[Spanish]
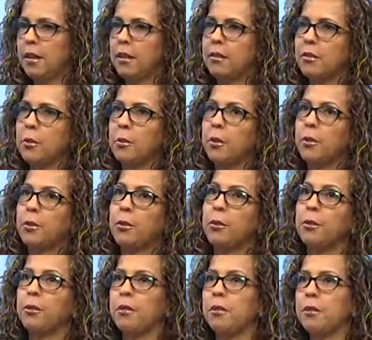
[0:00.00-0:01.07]
Sobre
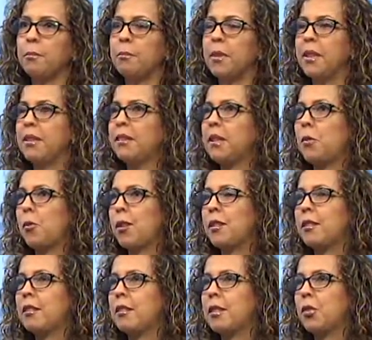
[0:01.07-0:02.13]
todo, me dice
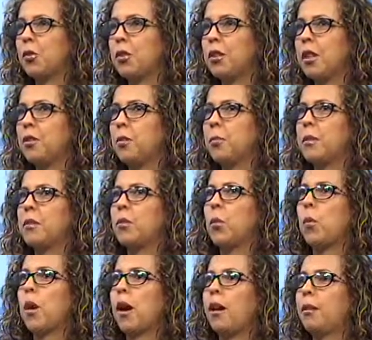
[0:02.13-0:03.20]
45 días, yo pienso,
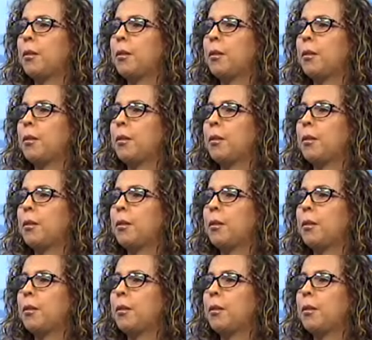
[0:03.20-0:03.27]
wow,